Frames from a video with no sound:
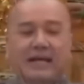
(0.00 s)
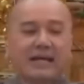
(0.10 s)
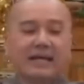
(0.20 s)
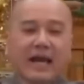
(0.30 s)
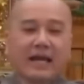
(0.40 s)

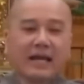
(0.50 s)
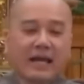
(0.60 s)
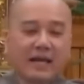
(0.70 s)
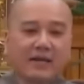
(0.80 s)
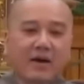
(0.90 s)
cái ngày
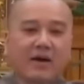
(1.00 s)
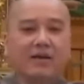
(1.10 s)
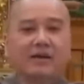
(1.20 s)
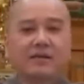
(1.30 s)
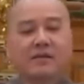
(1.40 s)
lễ đó,
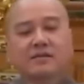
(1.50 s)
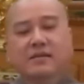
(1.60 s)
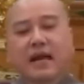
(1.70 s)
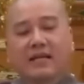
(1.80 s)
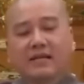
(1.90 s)
đó tất
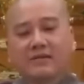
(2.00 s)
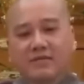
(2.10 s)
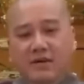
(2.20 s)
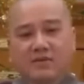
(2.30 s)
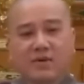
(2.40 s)
cả những
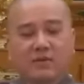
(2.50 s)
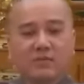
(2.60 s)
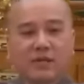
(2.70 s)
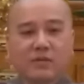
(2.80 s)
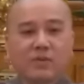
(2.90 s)
vật
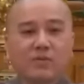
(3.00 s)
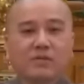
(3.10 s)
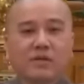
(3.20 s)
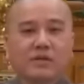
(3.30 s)
dụng gì cúng cho